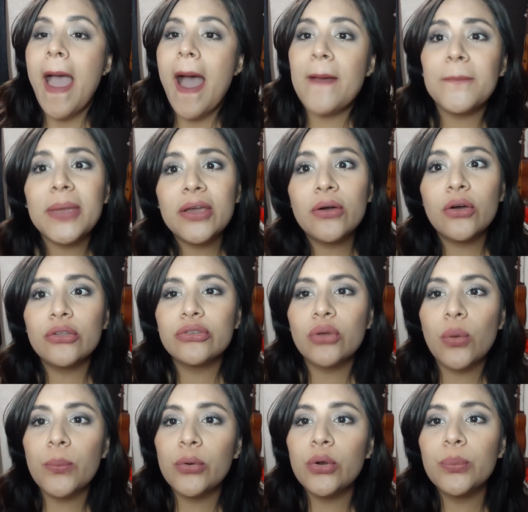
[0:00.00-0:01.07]
Amigos,
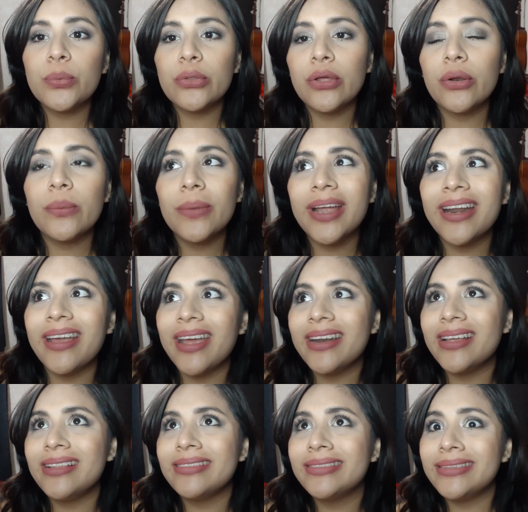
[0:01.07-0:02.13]
como lo pudieron ver en
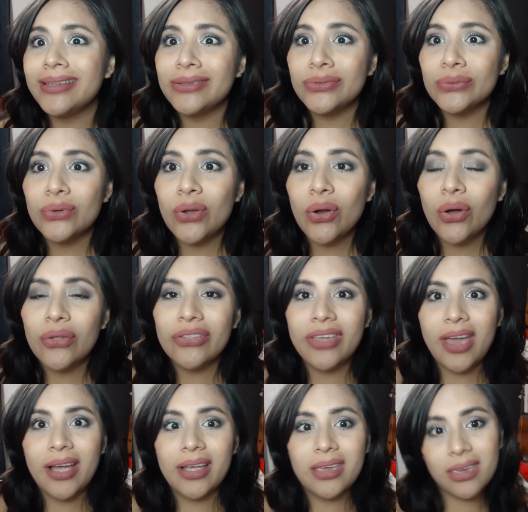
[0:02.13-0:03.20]
el título
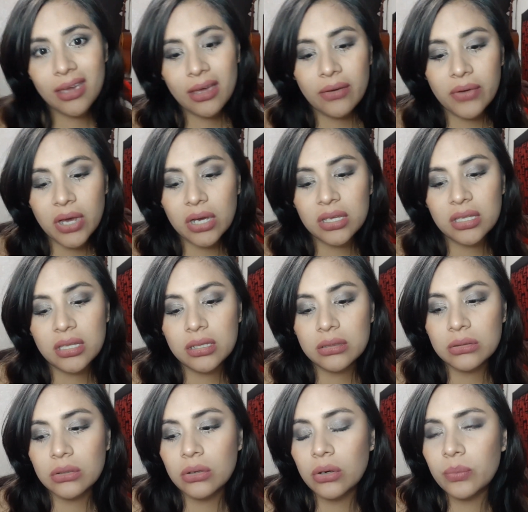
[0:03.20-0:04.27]
de aquí
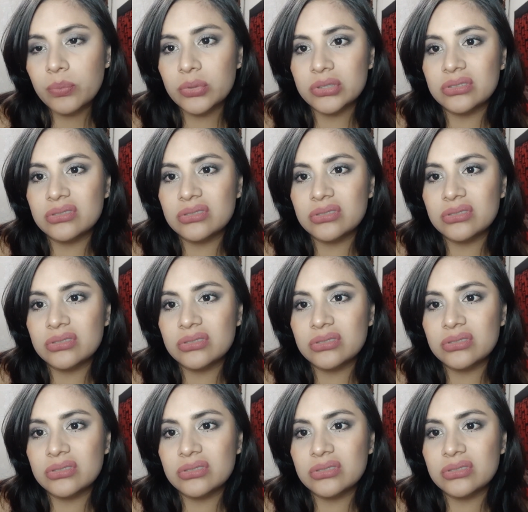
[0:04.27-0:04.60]
abajito, pues